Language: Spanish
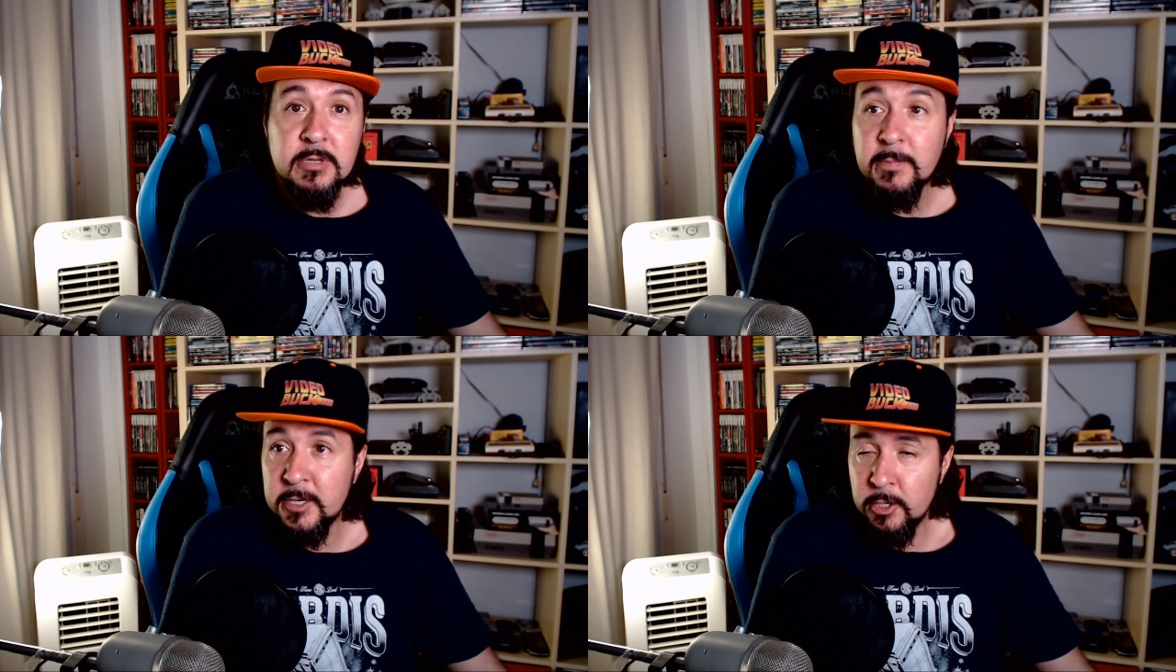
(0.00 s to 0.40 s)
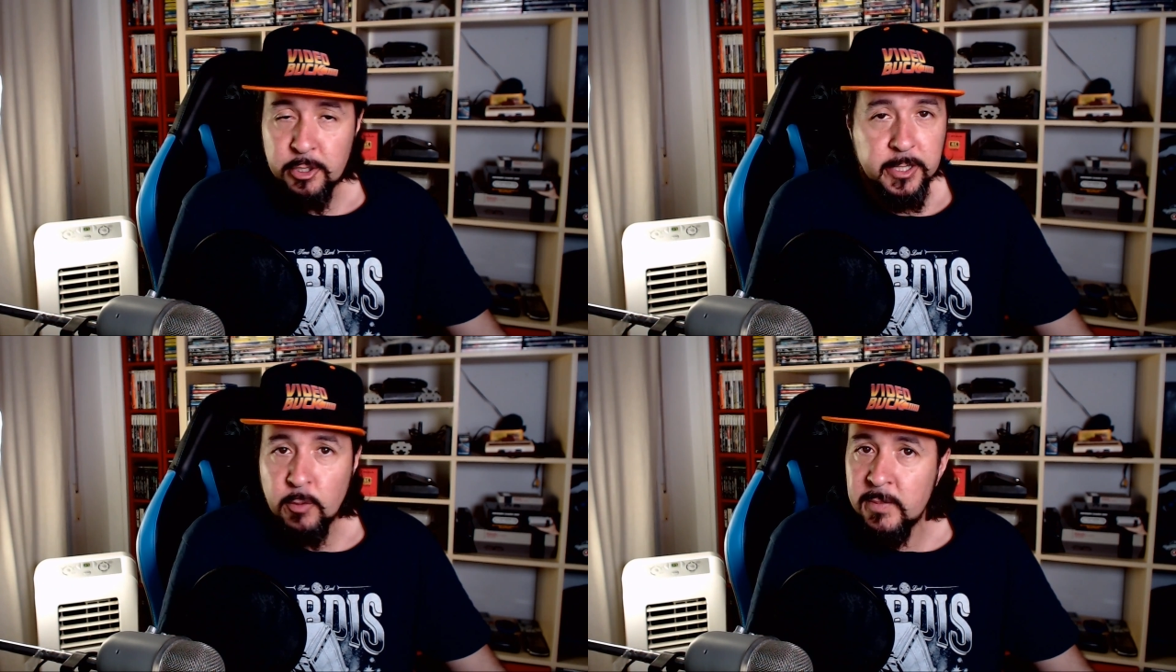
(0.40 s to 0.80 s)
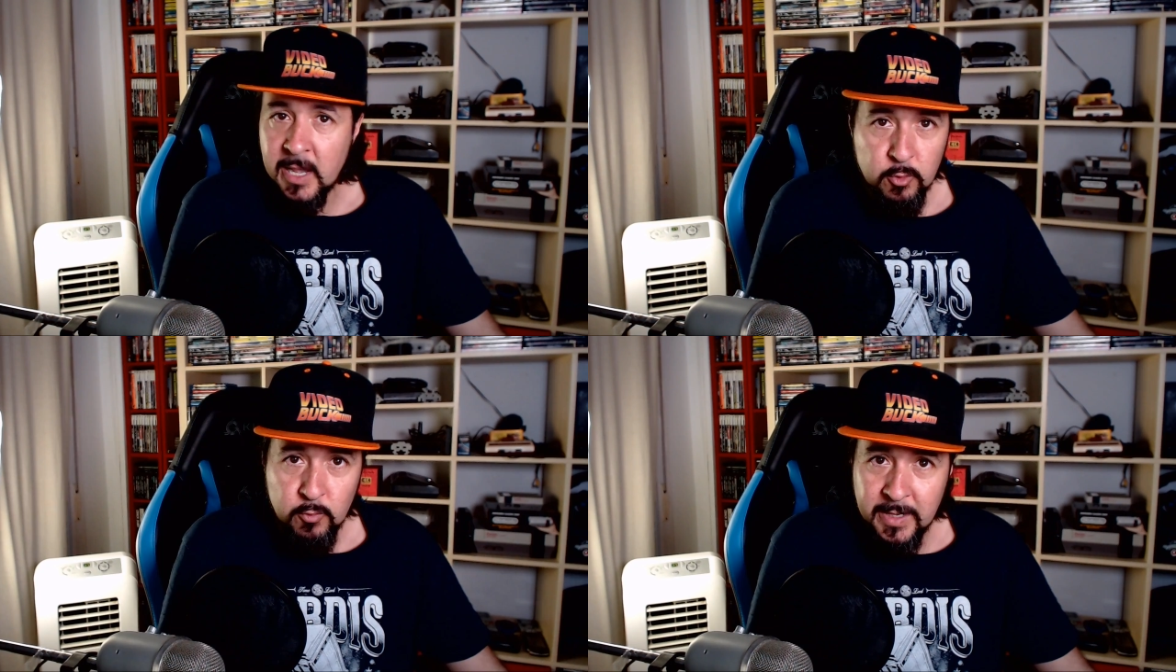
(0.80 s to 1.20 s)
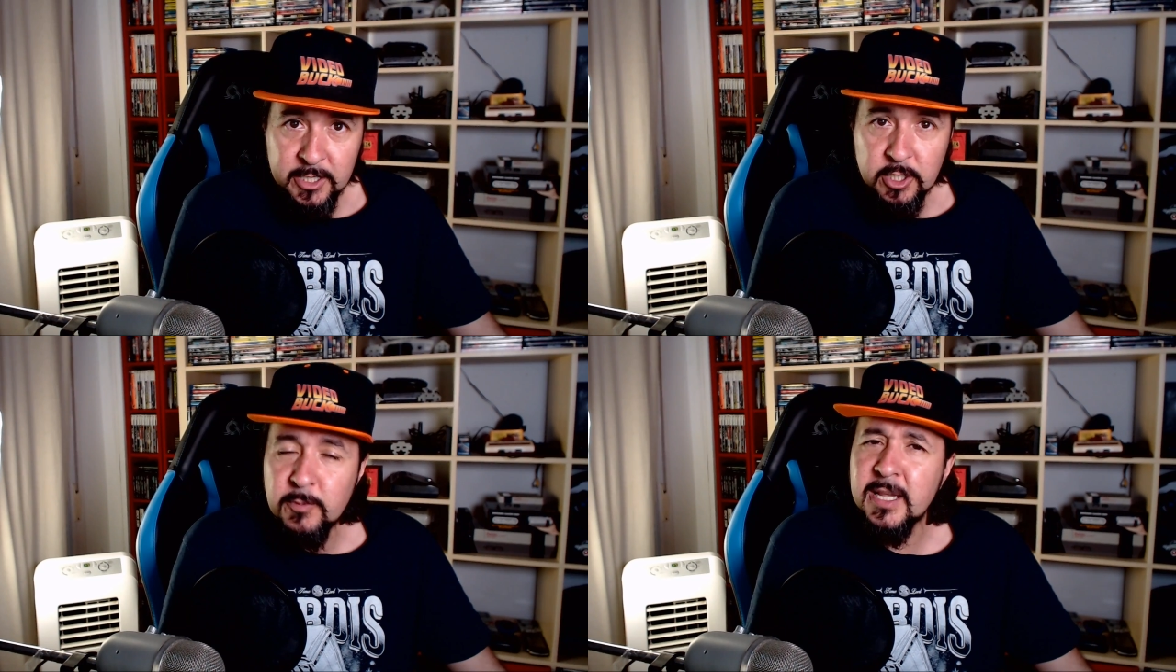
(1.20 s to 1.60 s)
Mi opinión, yo tengo mis
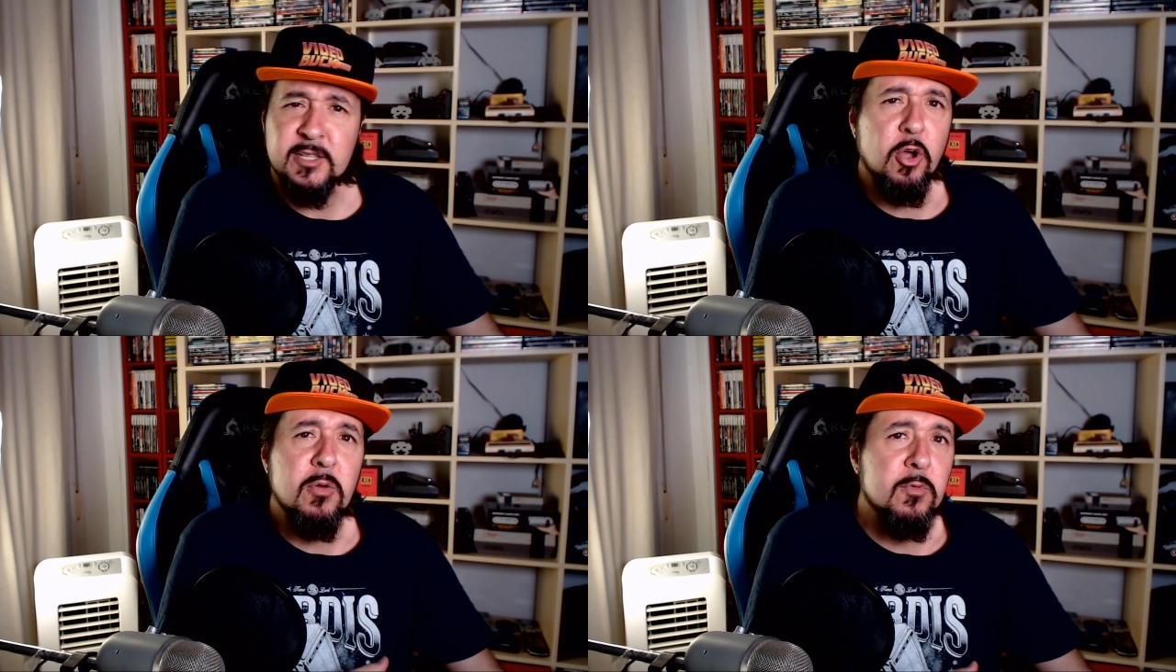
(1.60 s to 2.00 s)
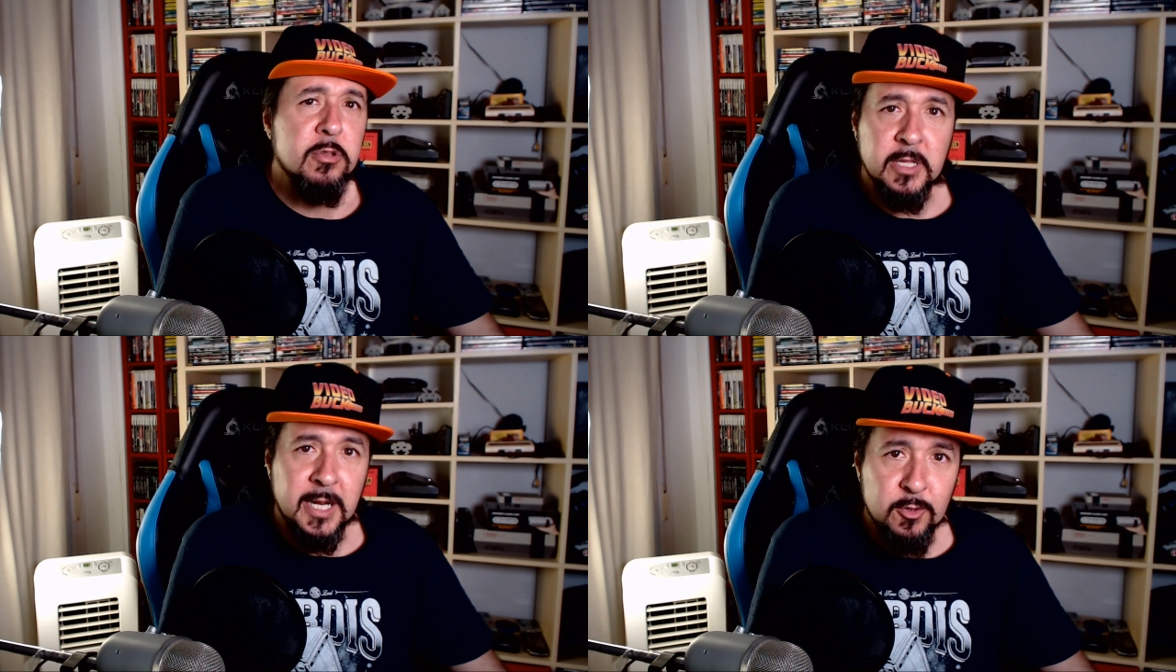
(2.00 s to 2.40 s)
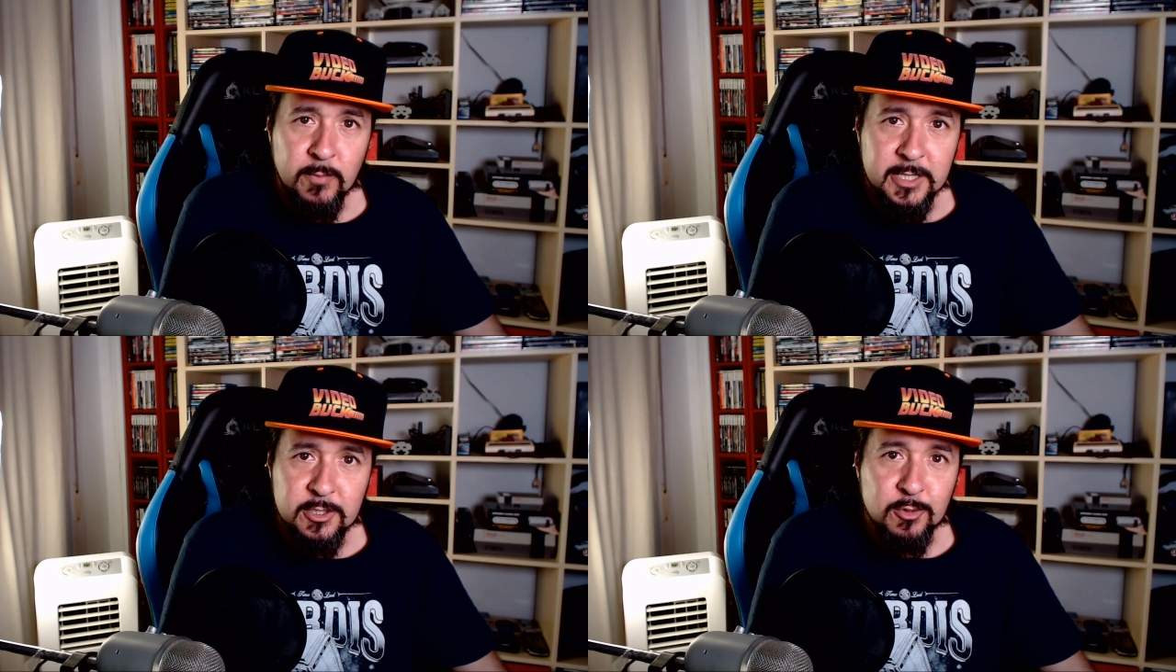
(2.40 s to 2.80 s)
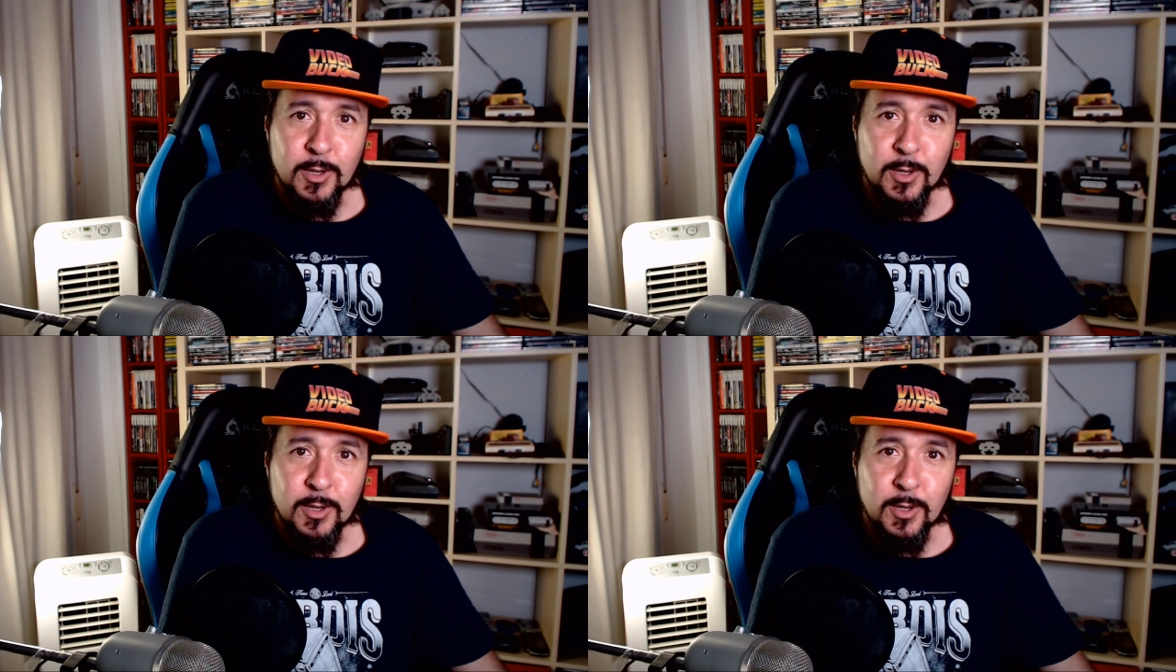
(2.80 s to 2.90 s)
argumentos, porque todo el mundo tiene argumentos.